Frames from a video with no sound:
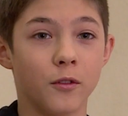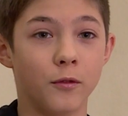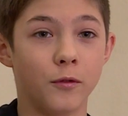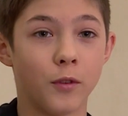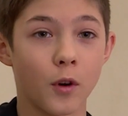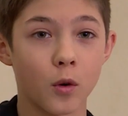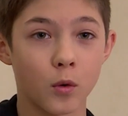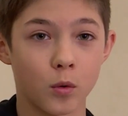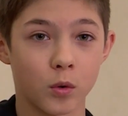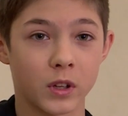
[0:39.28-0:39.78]
W
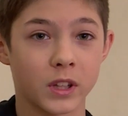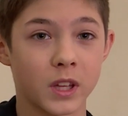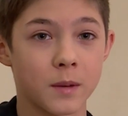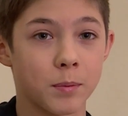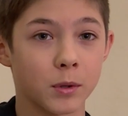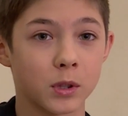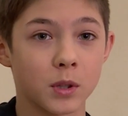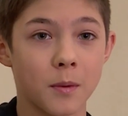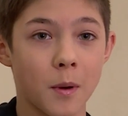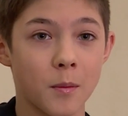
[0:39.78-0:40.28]
ogóle nie
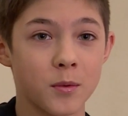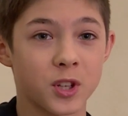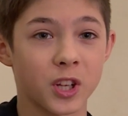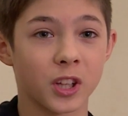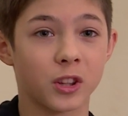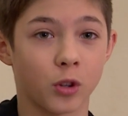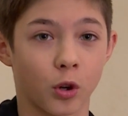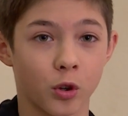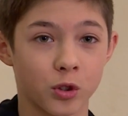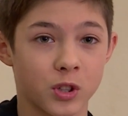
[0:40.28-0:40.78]
podoba mi się
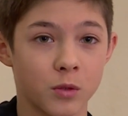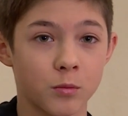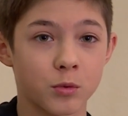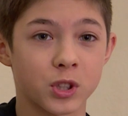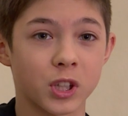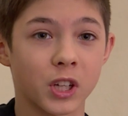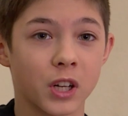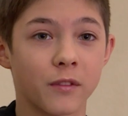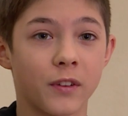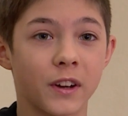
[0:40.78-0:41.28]
to, że
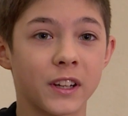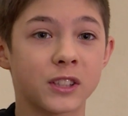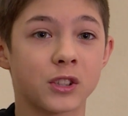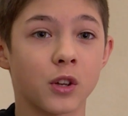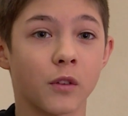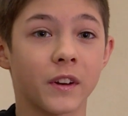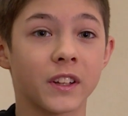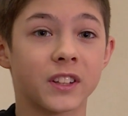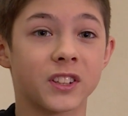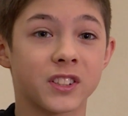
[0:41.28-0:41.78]
muszę
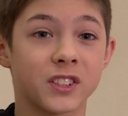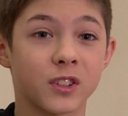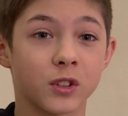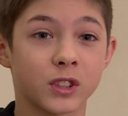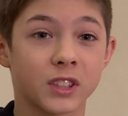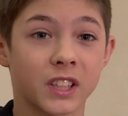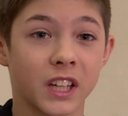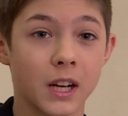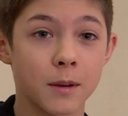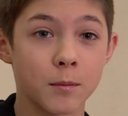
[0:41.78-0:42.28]
rywalizować z
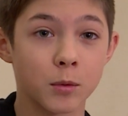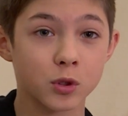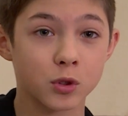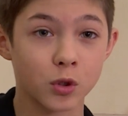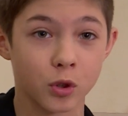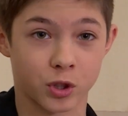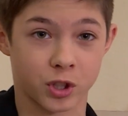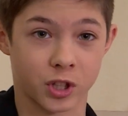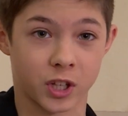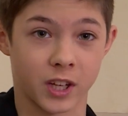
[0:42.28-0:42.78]
Oskarem o
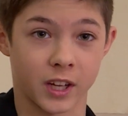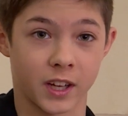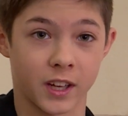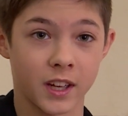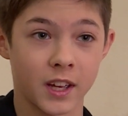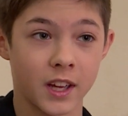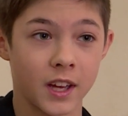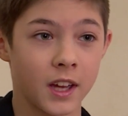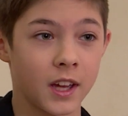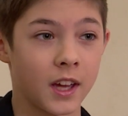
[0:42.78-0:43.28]
Zośkę.
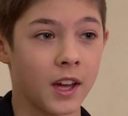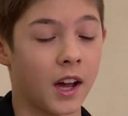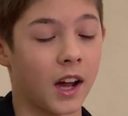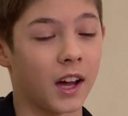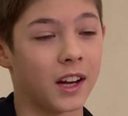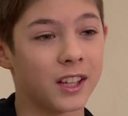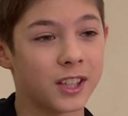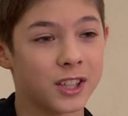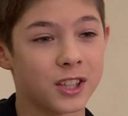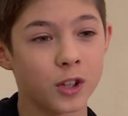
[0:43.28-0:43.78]

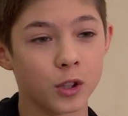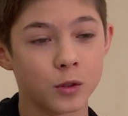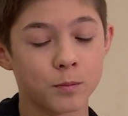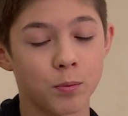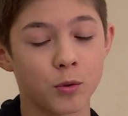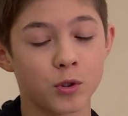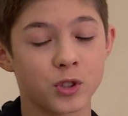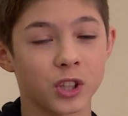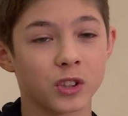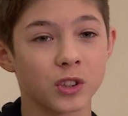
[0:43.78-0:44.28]
Ale jeśli
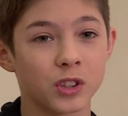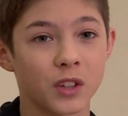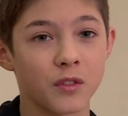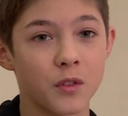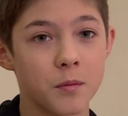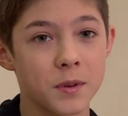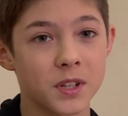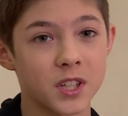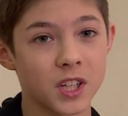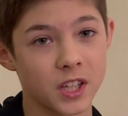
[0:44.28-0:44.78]
odpuszczę, to no
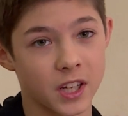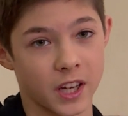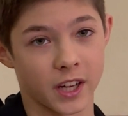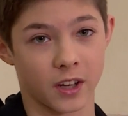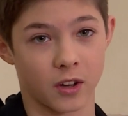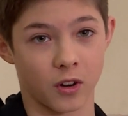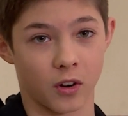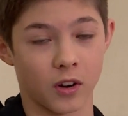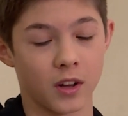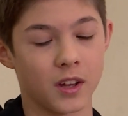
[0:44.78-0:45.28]
wybierze
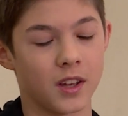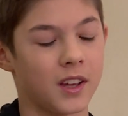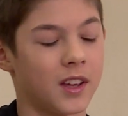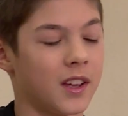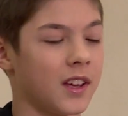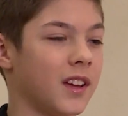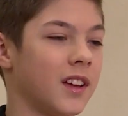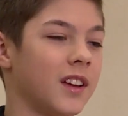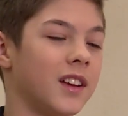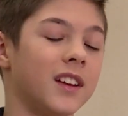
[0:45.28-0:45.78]
jego.
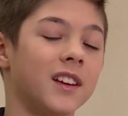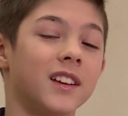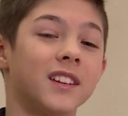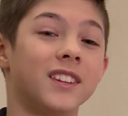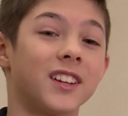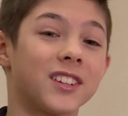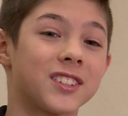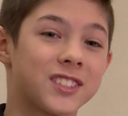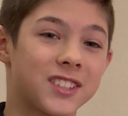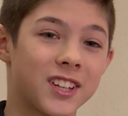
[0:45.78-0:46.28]

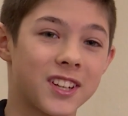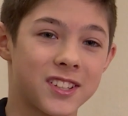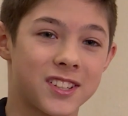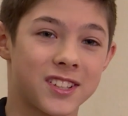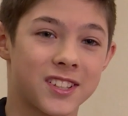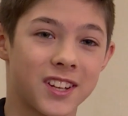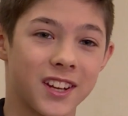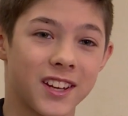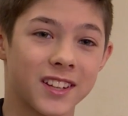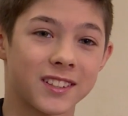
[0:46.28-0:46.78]
Na
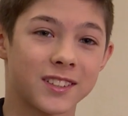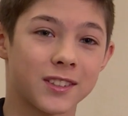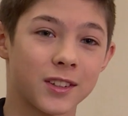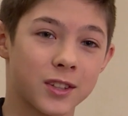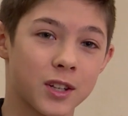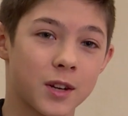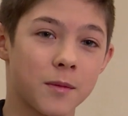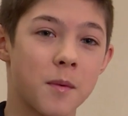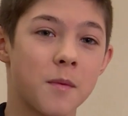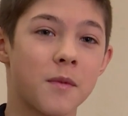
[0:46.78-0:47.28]
szczęście z
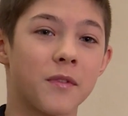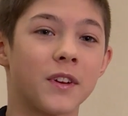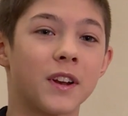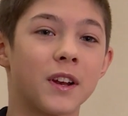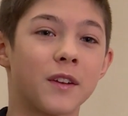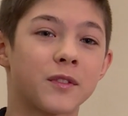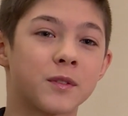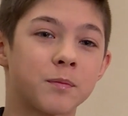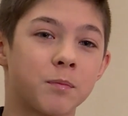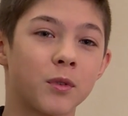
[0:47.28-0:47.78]
Zośką mamy
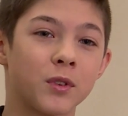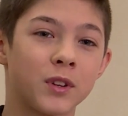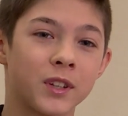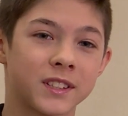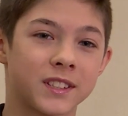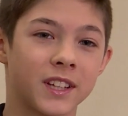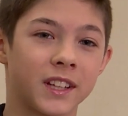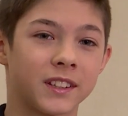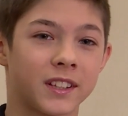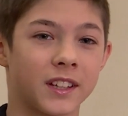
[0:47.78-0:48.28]
wiele wspólnych
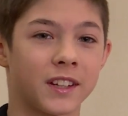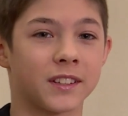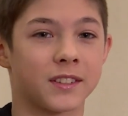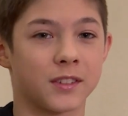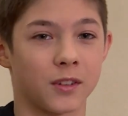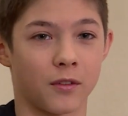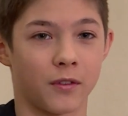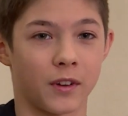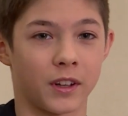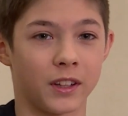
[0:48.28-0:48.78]

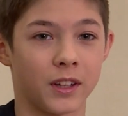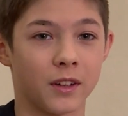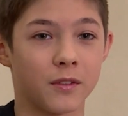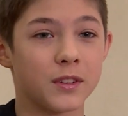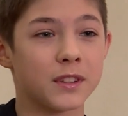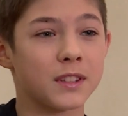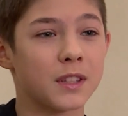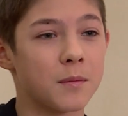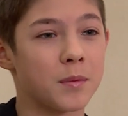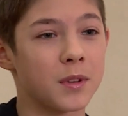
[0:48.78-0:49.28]
zainteresowań,
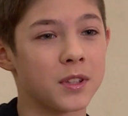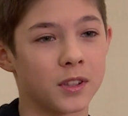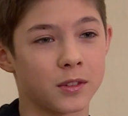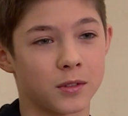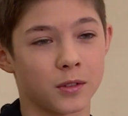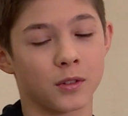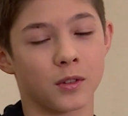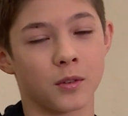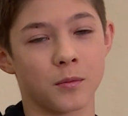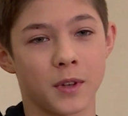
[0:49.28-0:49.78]
więc nie będzie
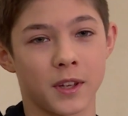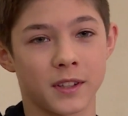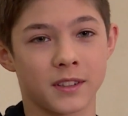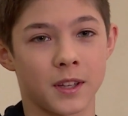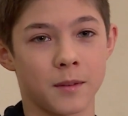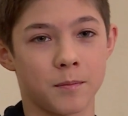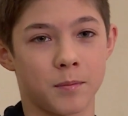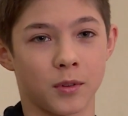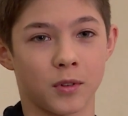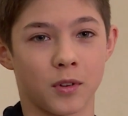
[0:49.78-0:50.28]
trudno mi jej
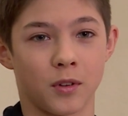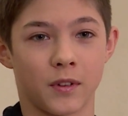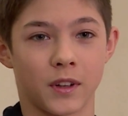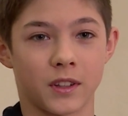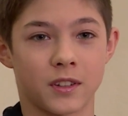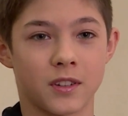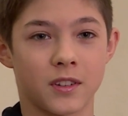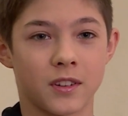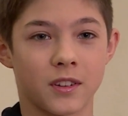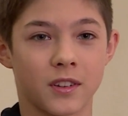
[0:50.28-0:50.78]

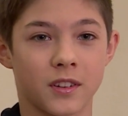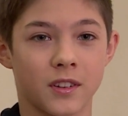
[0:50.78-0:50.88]
zaimponować.